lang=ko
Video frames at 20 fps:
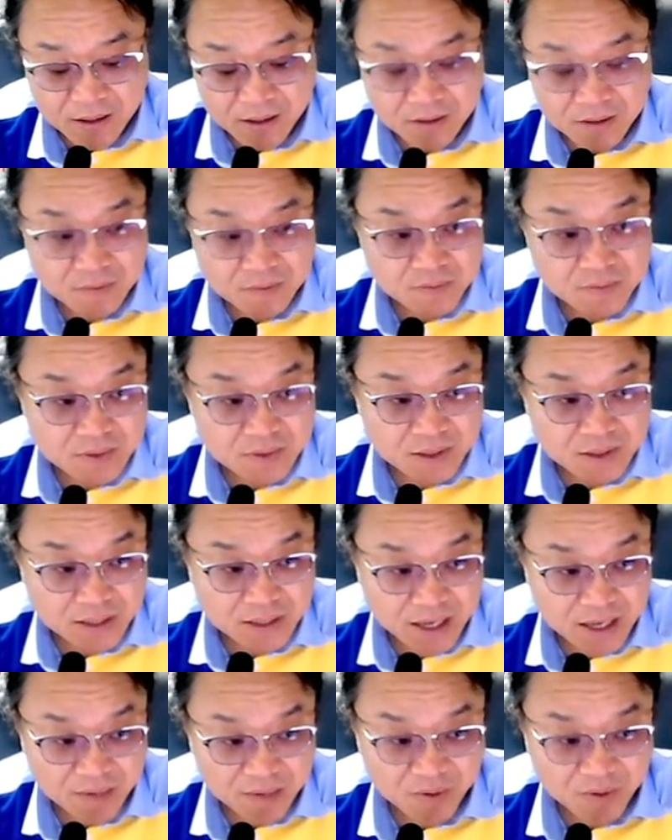어, 아,
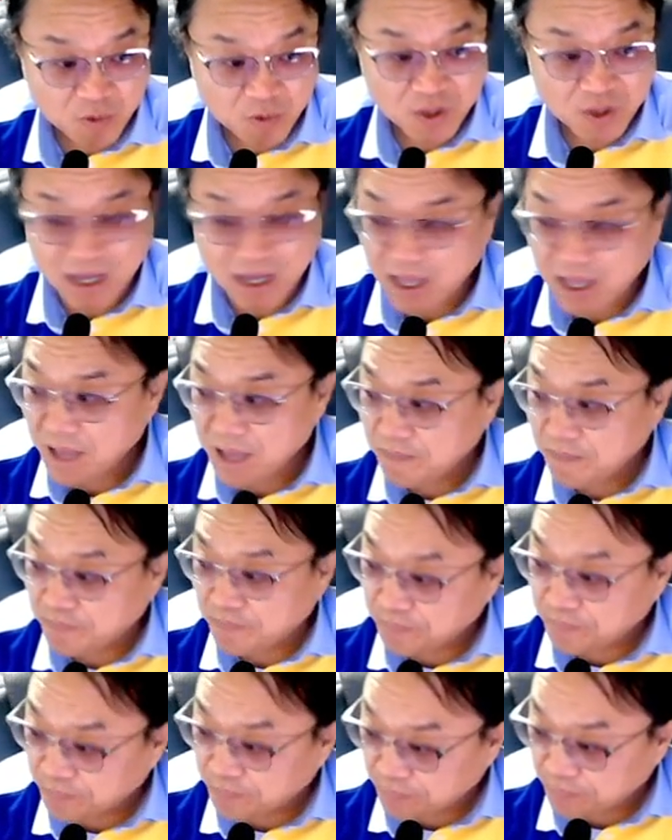
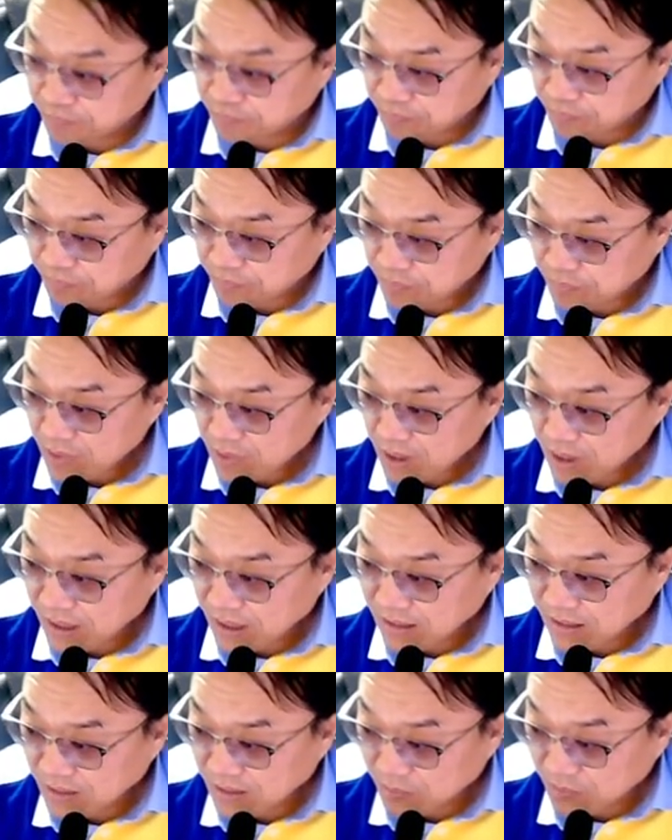KB보다
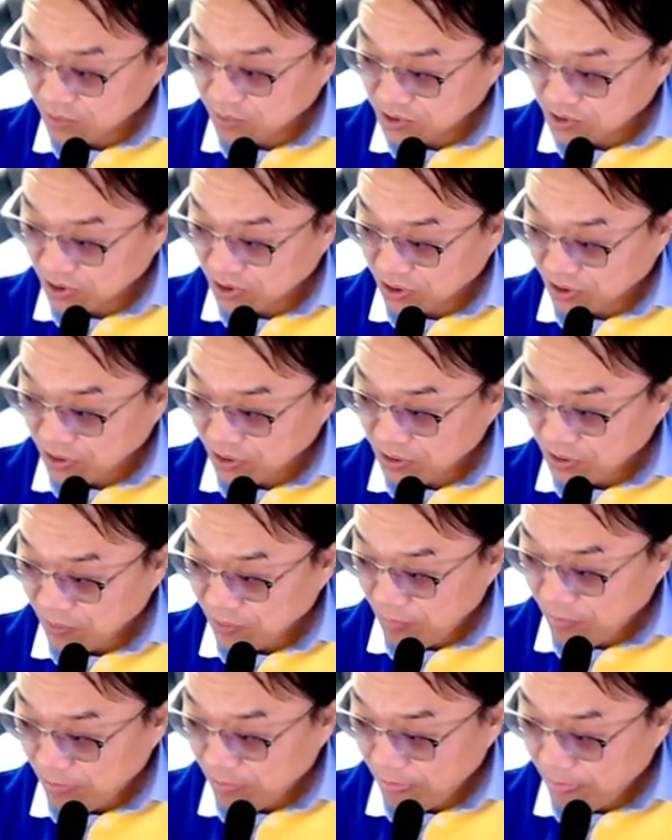다시 한번
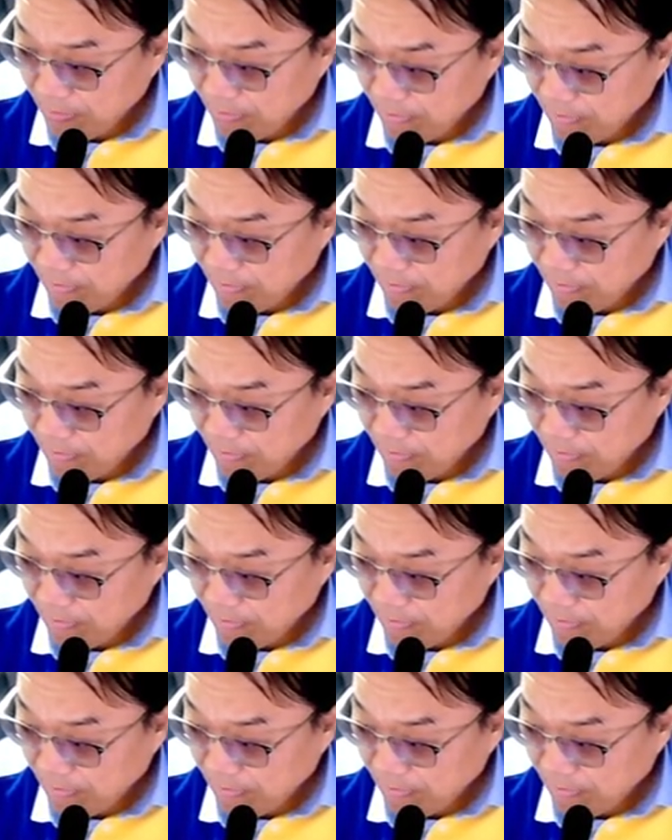보죠.